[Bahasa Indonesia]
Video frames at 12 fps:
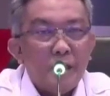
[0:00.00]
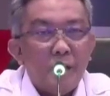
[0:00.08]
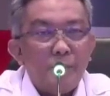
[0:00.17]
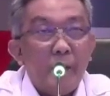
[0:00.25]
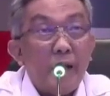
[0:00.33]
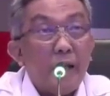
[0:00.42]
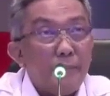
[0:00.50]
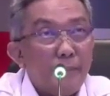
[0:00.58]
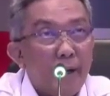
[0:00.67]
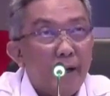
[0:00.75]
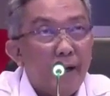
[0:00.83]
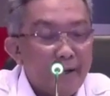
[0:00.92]
ke pihak
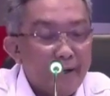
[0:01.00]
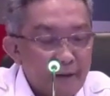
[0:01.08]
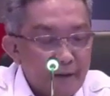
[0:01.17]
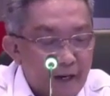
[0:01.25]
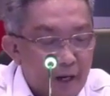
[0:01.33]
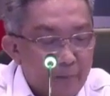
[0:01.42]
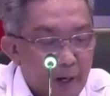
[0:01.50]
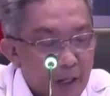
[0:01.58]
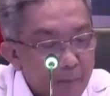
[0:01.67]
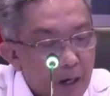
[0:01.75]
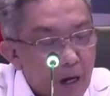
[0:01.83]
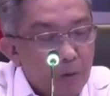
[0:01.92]
lapangan dan mereka
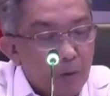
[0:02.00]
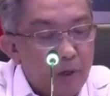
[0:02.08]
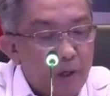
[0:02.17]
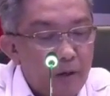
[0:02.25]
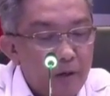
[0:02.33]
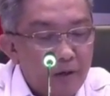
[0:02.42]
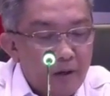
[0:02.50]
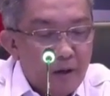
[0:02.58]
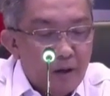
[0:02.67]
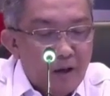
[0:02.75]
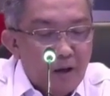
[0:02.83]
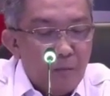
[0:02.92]
mengakui
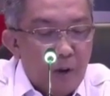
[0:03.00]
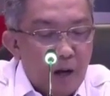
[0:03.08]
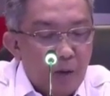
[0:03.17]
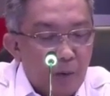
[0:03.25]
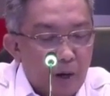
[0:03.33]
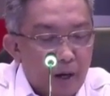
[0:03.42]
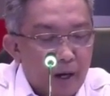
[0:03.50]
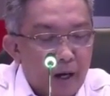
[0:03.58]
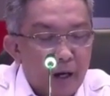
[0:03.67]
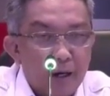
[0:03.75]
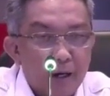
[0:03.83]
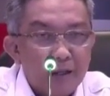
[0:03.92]

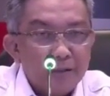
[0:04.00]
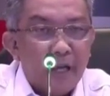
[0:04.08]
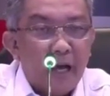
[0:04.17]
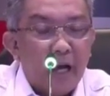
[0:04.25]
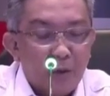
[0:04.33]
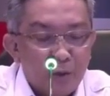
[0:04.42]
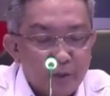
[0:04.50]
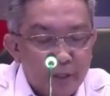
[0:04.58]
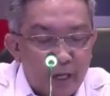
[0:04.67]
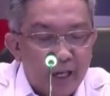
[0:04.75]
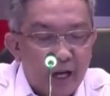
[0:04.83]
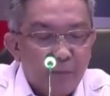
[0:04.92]
bahwa
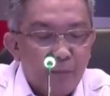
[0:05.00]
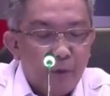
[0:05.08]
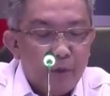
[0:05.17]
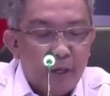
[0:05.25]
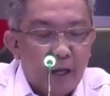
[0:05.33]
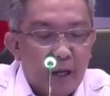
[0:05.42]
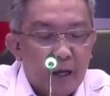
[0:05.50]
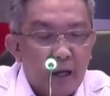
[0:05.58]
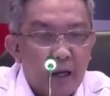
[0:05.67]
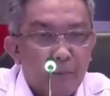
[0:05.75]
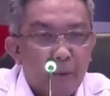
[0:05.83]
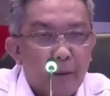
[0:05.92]
seharusnya yang punya
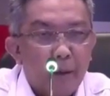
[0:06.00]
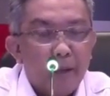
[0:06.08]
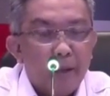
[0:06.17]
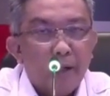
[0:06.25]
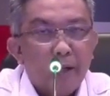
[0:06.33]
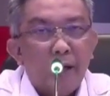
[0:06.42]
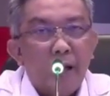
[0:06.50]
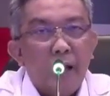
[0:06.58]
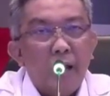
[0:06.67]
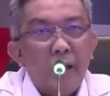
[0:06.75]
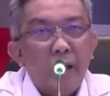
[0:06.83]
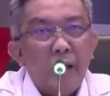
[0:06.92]
apa namanya
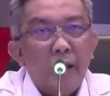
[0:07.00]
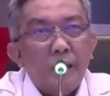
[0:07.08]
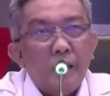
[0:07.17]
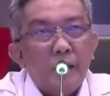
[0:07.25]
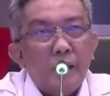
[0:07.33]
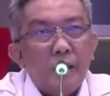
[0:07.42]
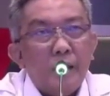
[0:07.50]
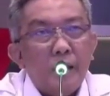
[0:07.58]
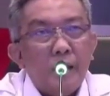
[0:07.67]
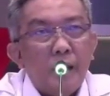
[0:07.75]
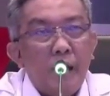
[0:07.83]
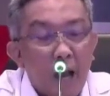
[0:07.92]

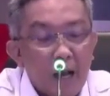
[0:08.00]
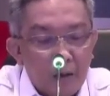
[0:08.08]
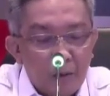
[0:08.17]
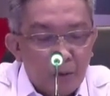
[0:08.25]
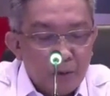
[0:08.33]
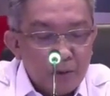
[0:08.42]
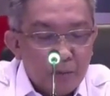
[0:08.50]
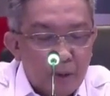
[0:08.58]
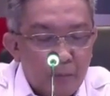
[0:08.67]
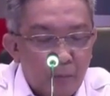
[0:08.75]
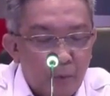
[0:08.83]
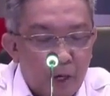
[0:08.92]
eh, hak untuk
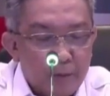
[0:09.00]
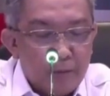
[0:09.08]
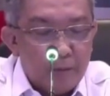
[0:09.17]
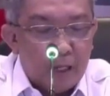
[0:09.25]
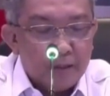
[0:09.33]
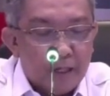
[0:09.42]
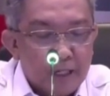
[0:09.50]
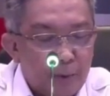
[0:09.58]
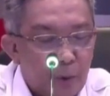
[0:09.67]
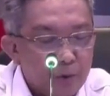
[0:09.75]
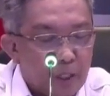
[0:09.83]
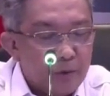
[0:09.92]
membuat data
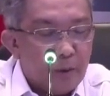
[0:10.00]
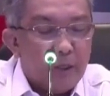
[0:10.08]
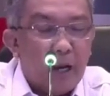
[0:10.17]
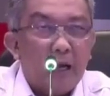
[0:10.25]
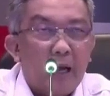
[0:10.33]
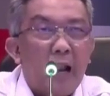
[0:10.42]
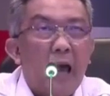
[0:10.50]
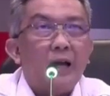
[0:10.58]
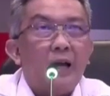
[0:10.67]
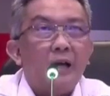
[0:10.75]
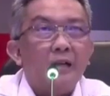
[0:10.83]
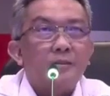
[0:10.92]
resmi hutan itu adalah
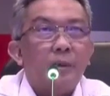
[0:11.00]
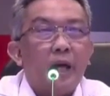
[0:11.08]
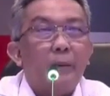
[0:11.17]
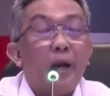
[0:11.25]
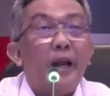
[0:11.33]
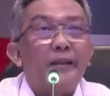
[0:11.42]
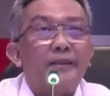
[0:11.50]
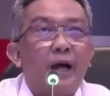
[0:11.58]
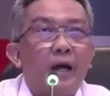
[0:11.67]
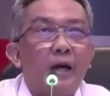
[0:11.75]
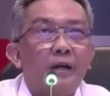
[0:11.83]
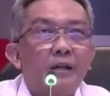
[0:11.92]
KLHK sebagai wali
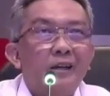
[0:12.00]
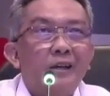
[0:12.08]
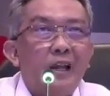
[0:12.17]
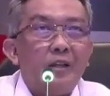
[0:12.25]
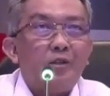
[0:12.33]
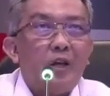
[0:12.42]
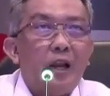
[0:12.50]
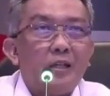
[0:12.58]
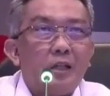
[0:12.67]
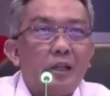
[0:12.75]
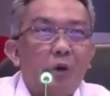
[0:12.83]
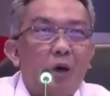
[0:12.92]
data dan itu adalah
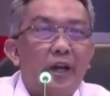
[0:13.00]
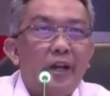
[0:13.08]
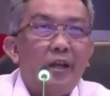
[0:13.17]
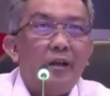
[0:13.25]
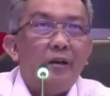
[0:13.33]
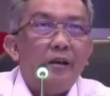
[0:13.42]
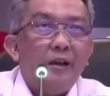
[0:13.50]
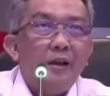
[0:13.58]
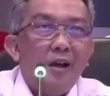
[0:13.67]
ketentuan dari